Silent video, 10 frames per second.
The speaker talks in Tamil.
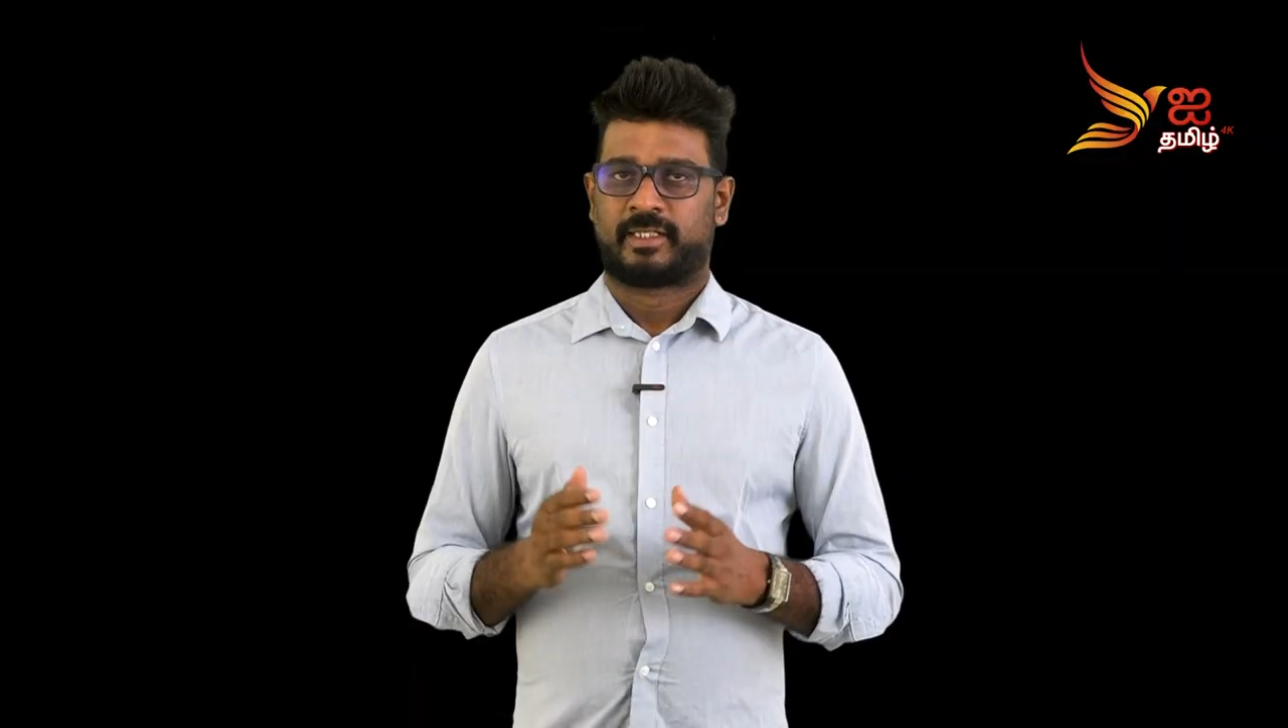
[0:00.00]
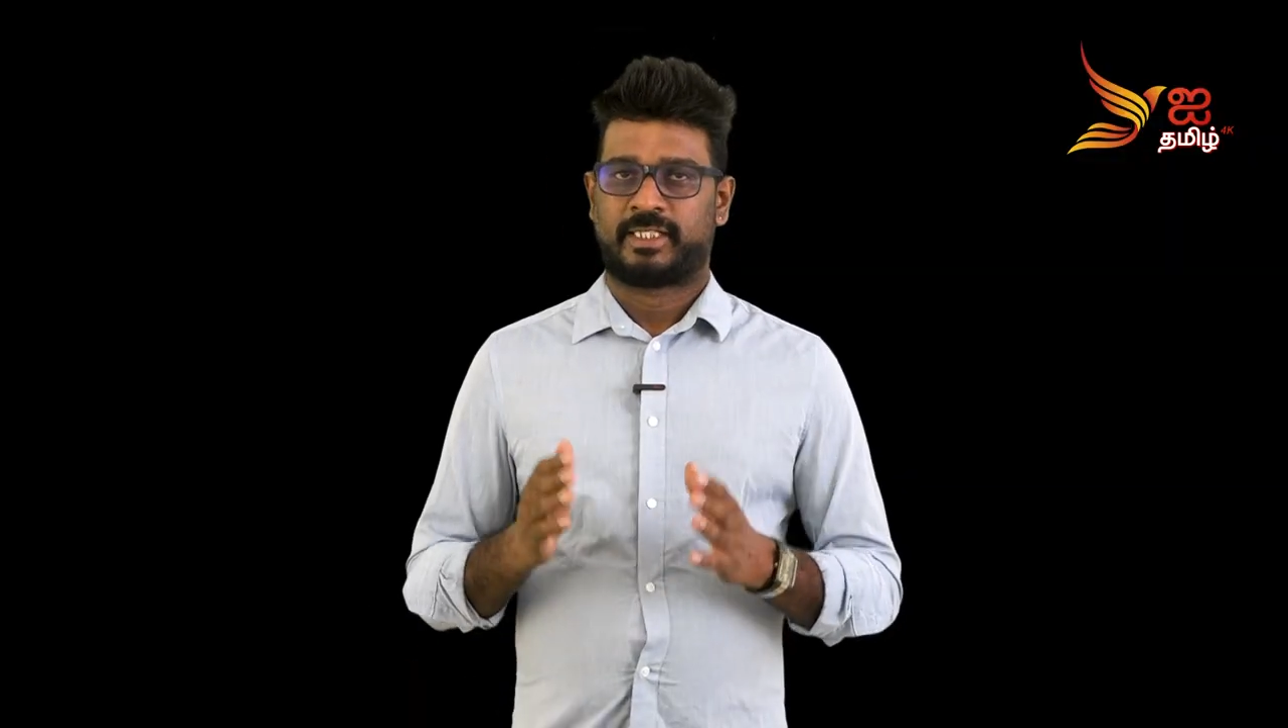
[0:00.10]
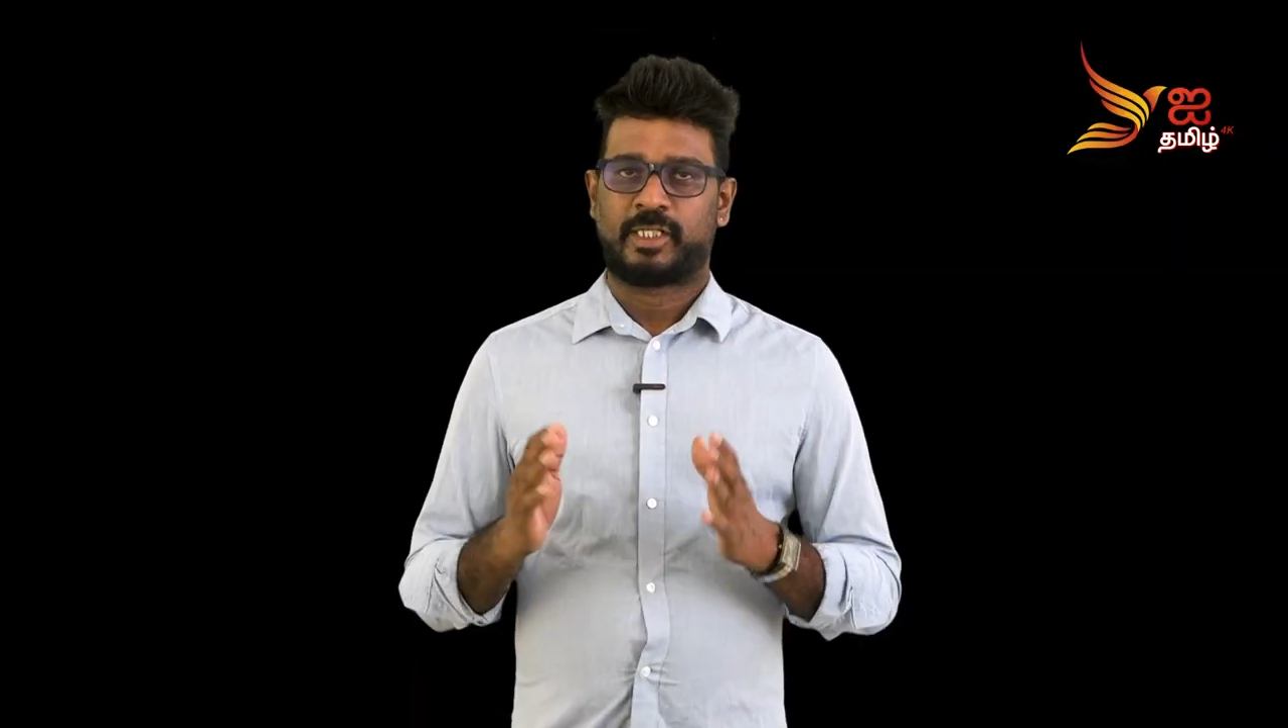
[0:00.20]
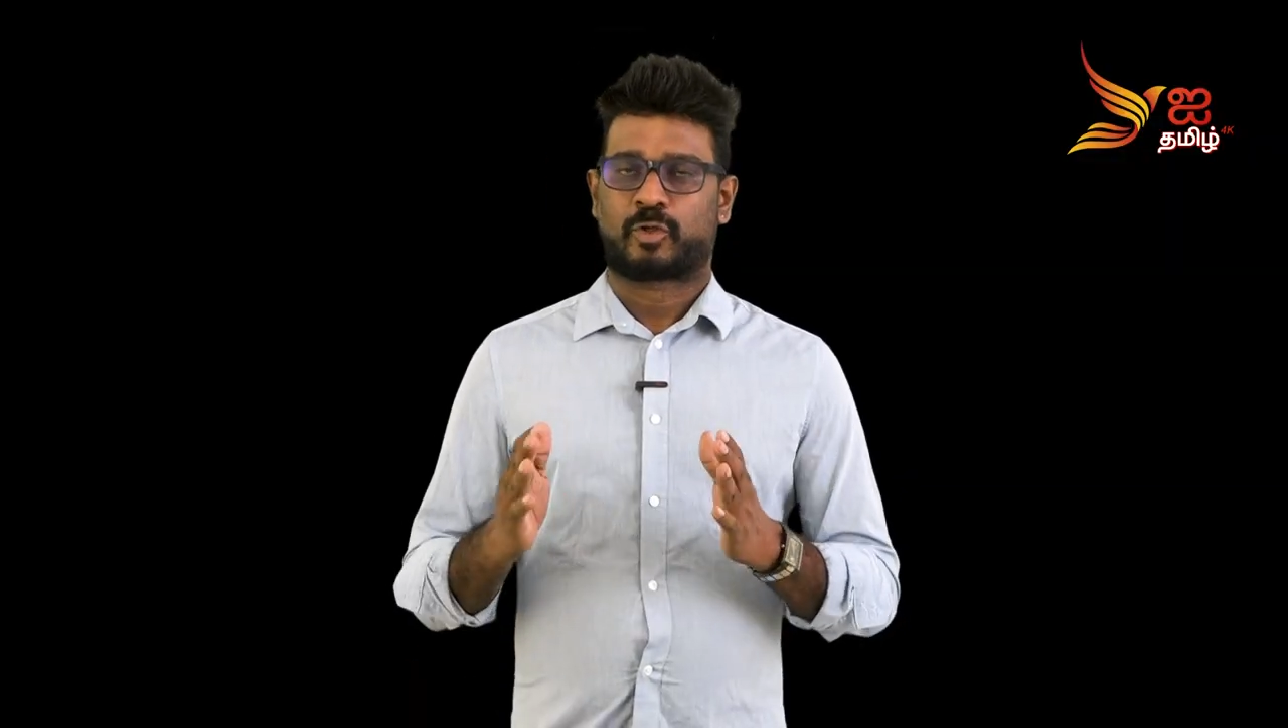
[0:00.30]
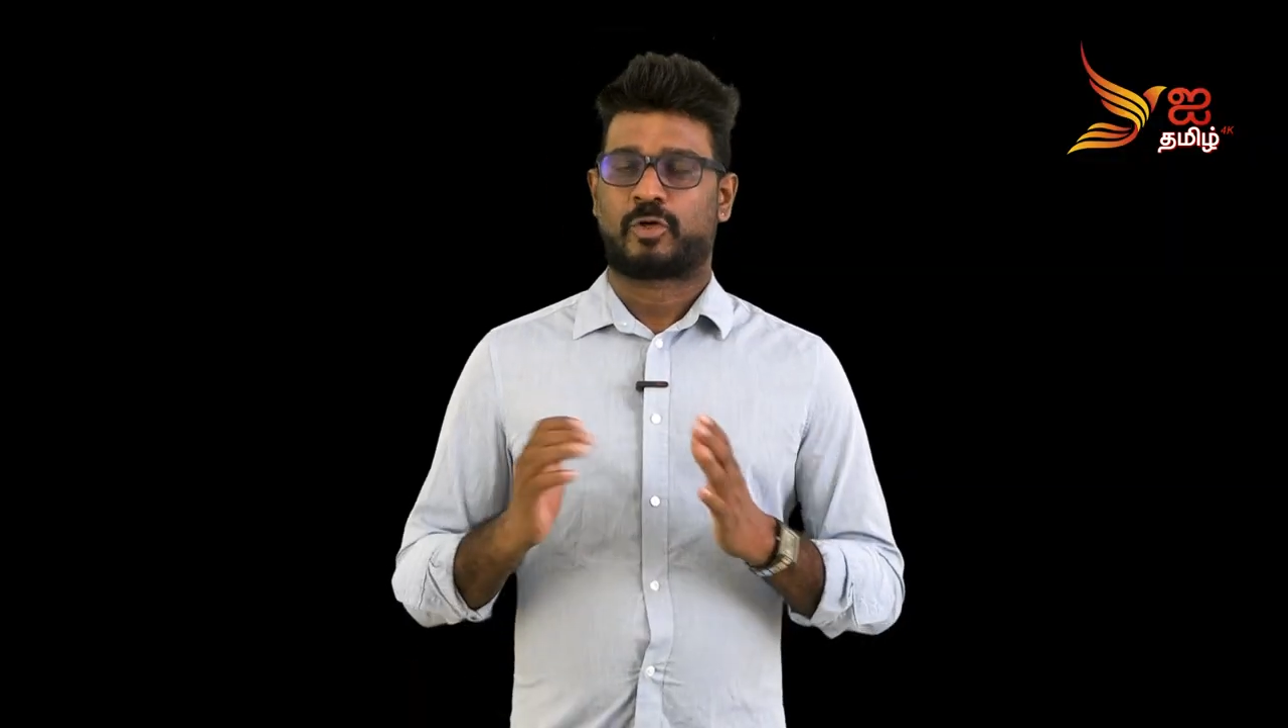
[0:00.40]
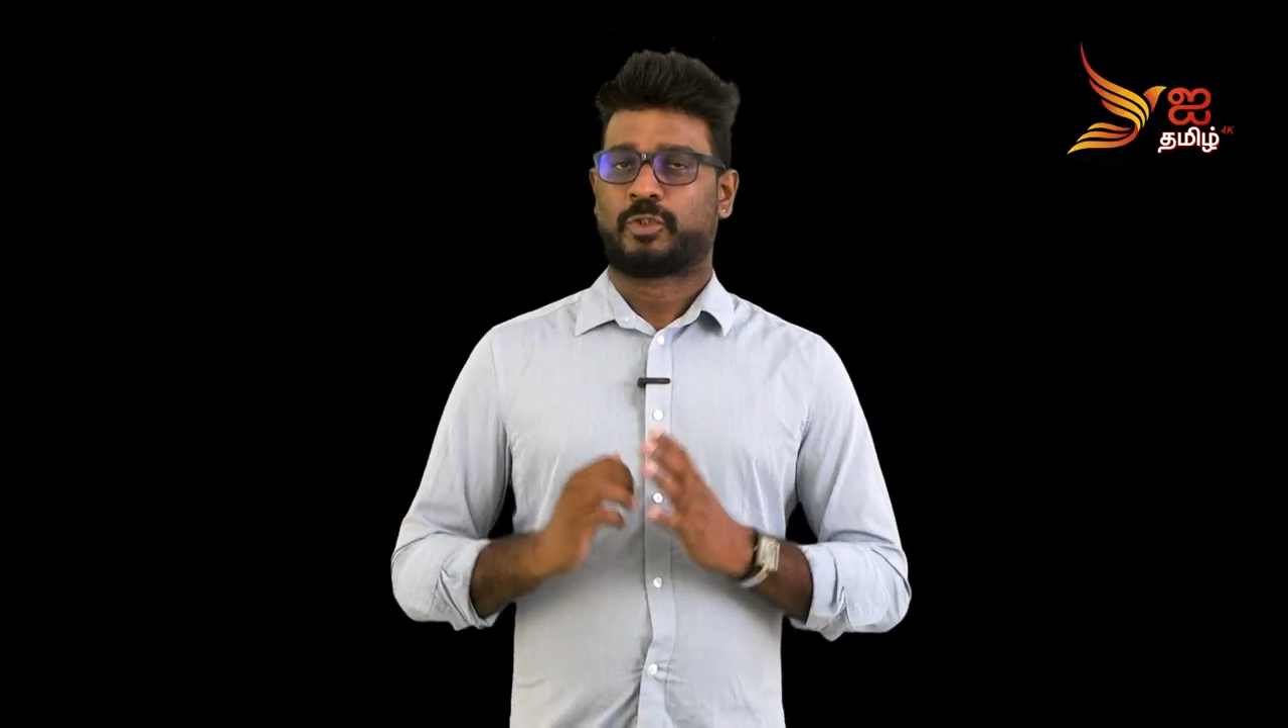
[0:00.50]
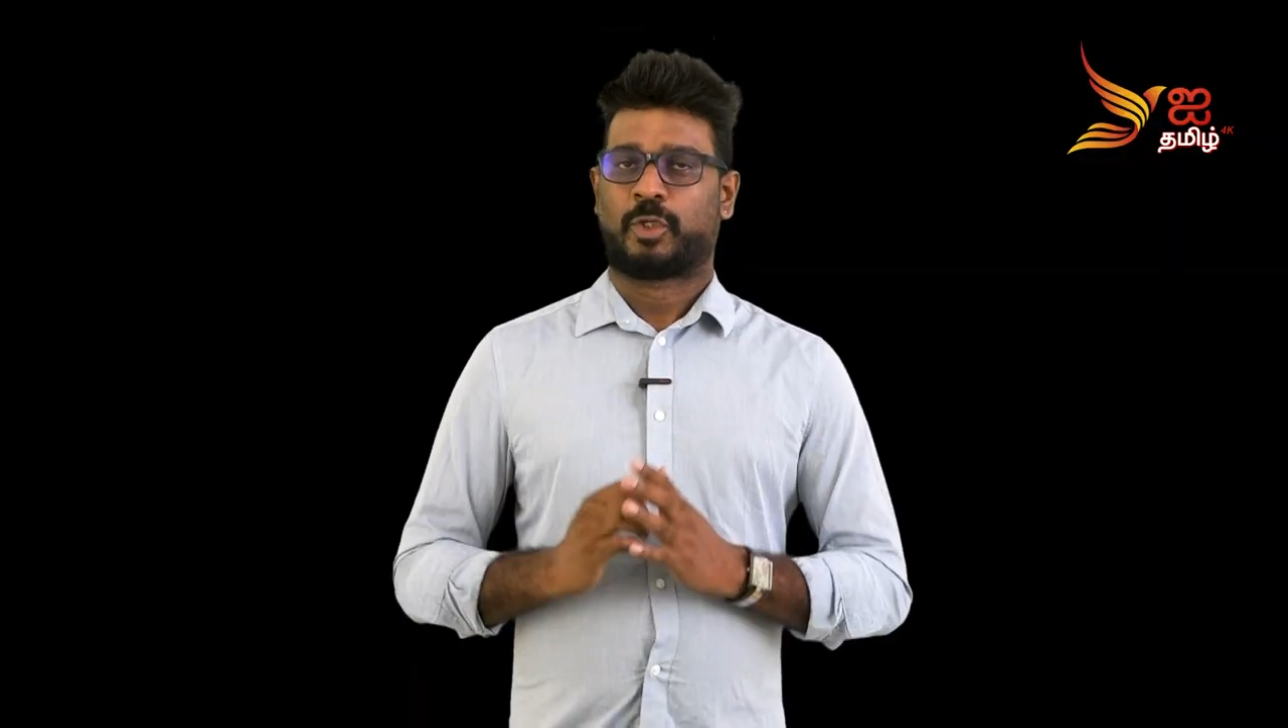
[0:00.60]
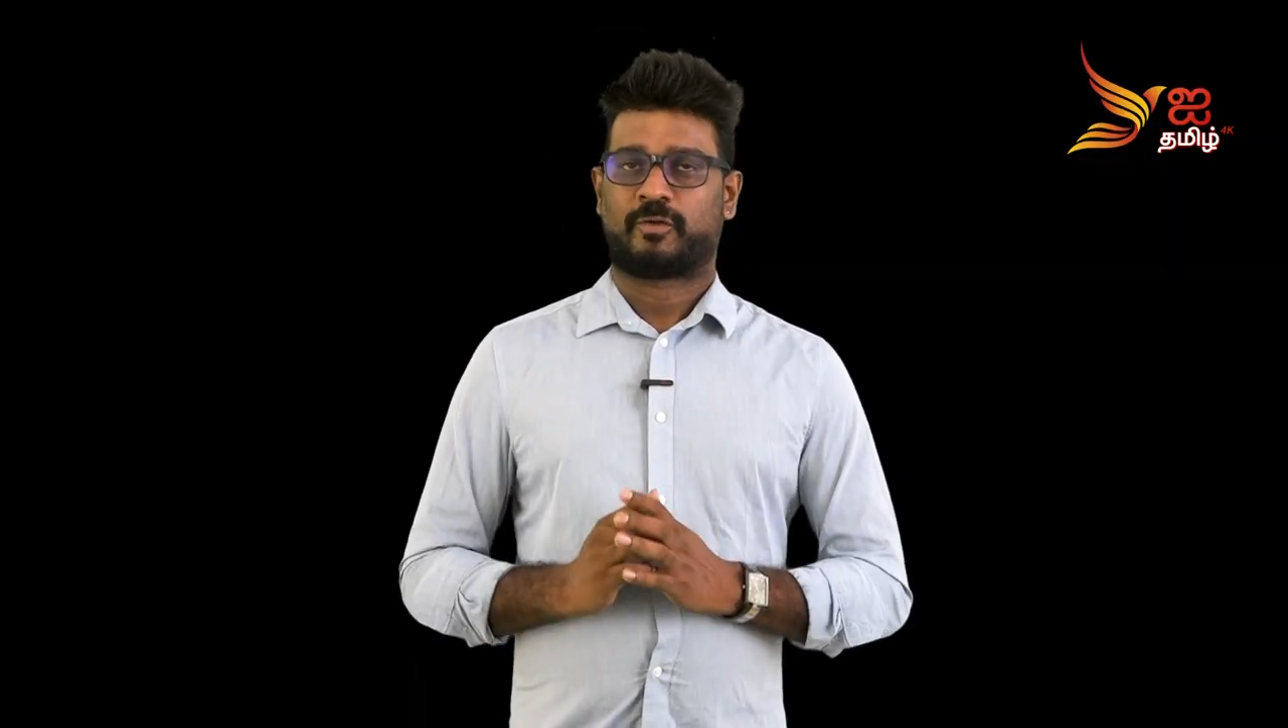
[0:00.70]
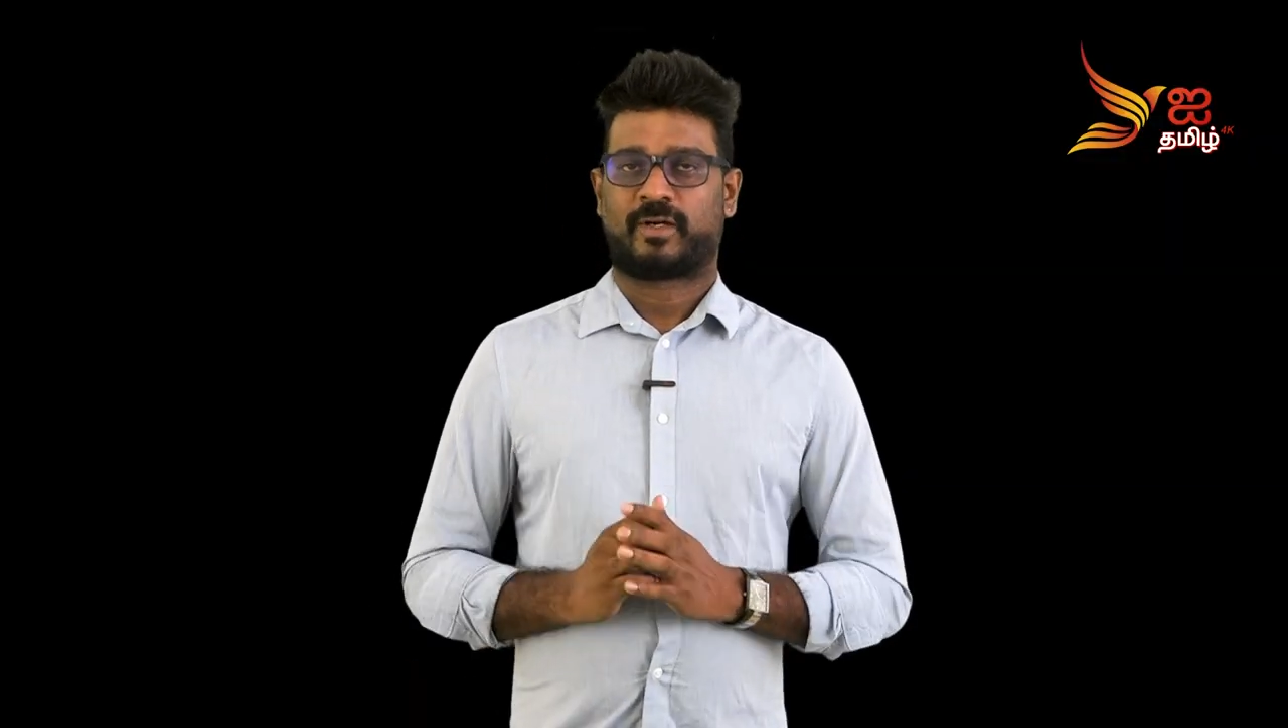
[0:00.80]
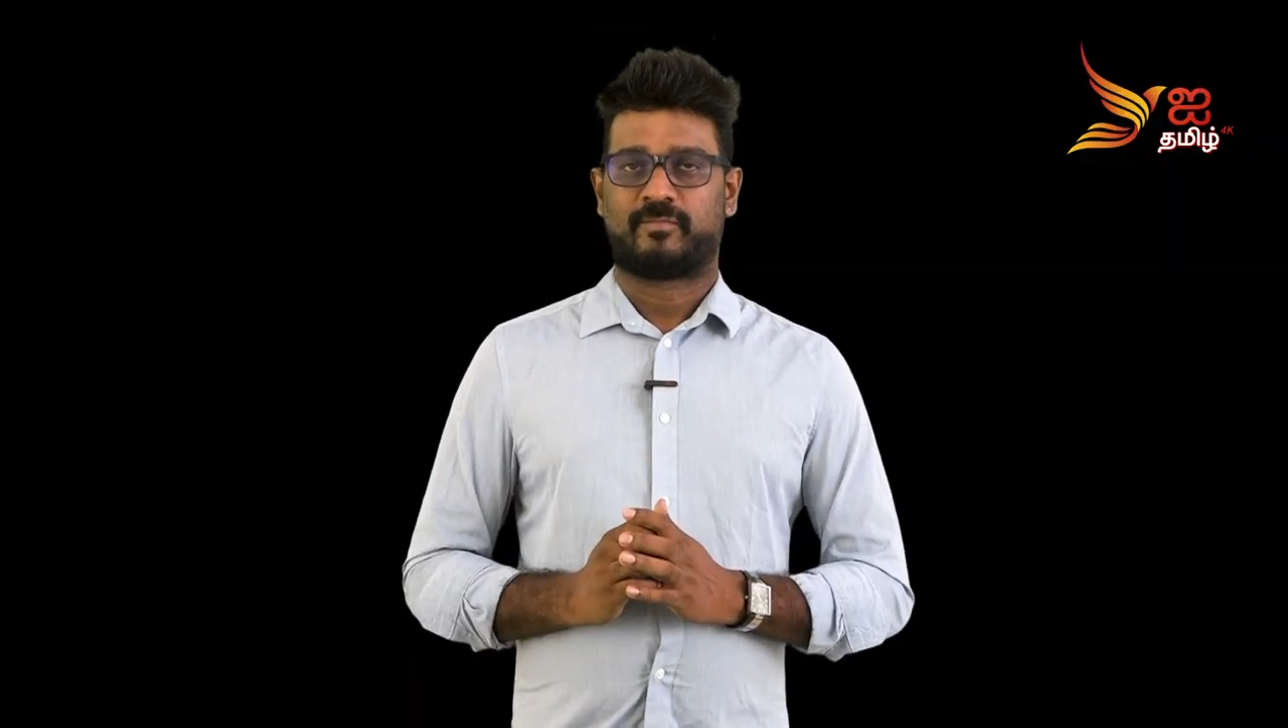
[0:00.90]
இந்த கொக்கு
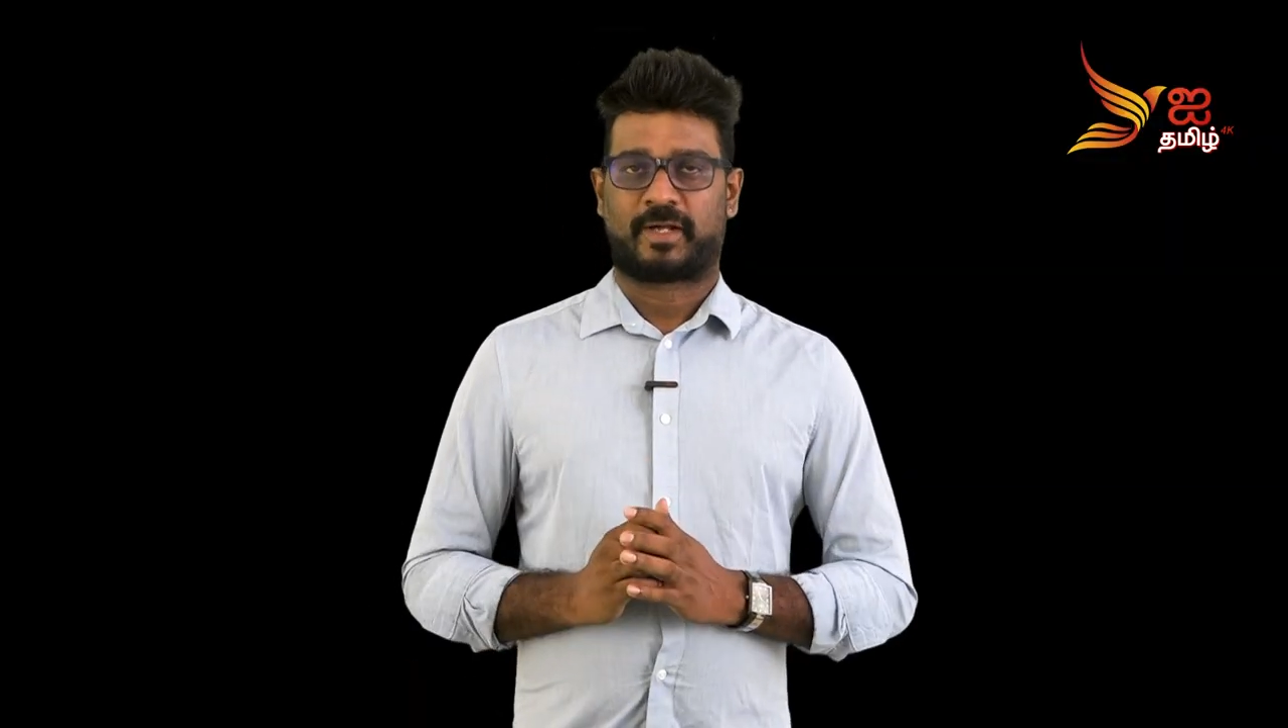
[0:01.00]
தொடுவாய்